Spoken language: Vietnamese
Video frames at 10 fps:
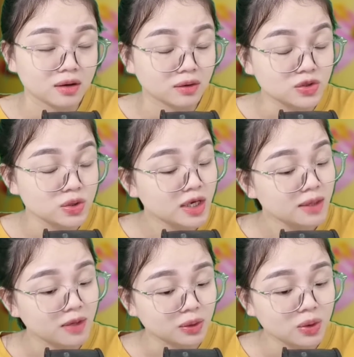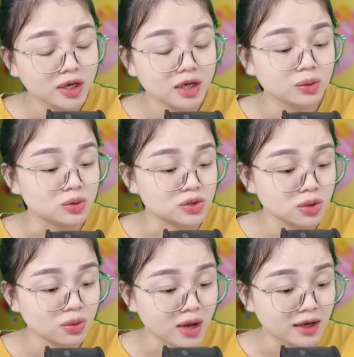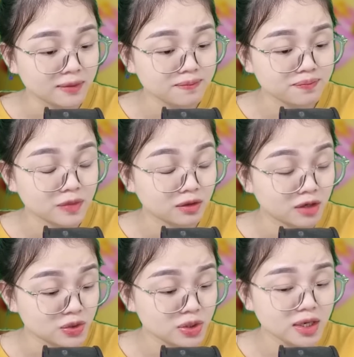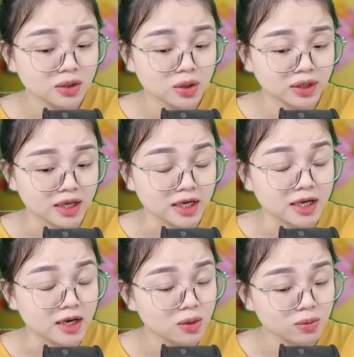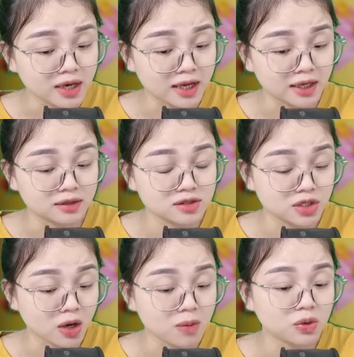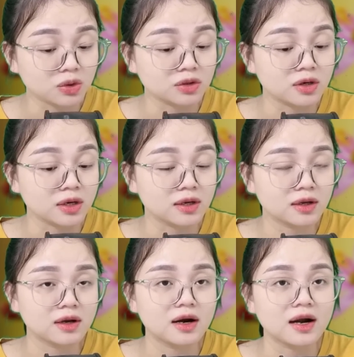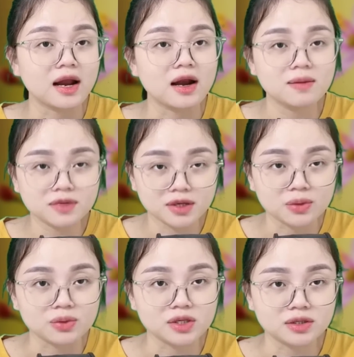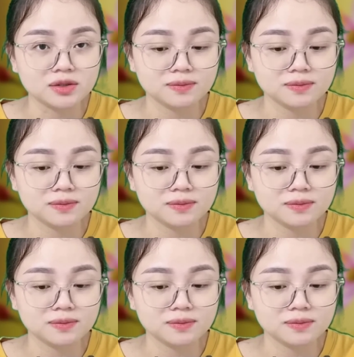Người duy nhất mà tôi gây thù chuốc oán, người duy nhất có thể nghĩ đến lúc này chỉ có một người, là Lâm Kiều Như.